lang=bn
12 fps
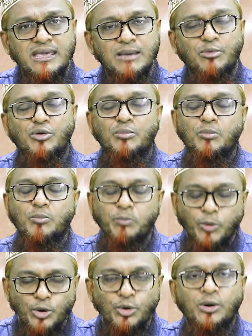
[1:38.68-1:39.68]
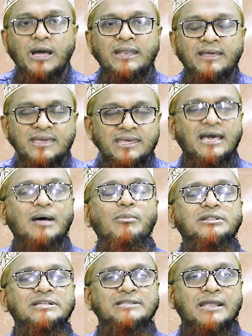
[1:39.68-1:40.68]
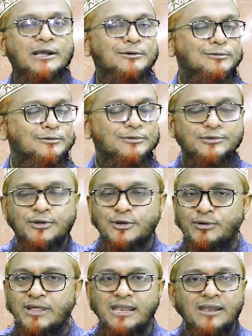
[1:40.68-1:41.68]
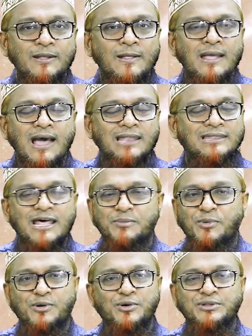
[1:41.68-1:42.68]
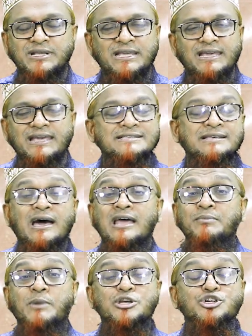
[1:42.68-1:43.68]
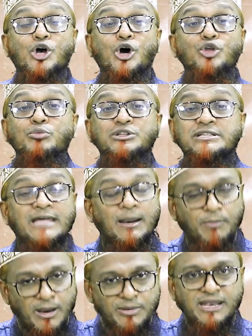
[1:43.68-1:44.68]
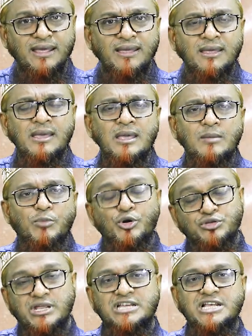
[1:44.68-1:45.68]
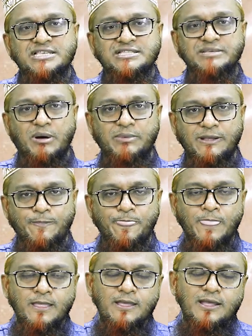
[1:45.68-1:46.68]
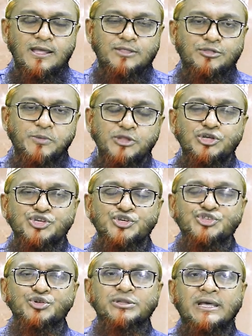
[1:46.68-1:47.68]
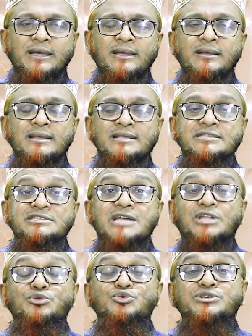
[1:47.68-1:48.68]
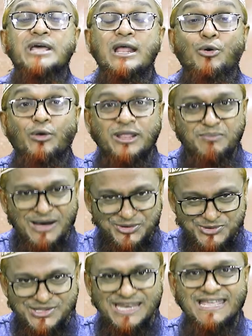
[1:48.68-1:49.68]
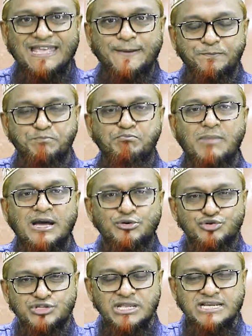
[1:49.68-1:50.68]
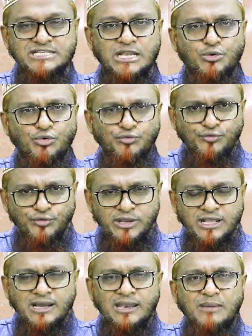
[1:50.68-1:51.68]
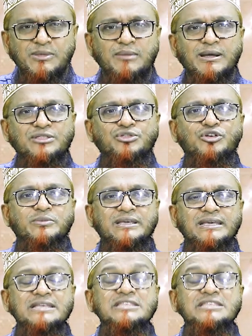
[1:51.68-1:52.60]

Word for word: এবং পরকালে কেয়ামতে তারা কোনো ধরনের আল্লাহর পক্ষ থেকে এহসান বা সহানুভূতি তারা পাবে না বরং তারা শাস্তি পাবে তো প্রিয় দর্শক শ্রোতা জাদু যারা করে মানুষদেরকে মানুষদেরকে যারা কুফুরি কালামের মাধ্যমে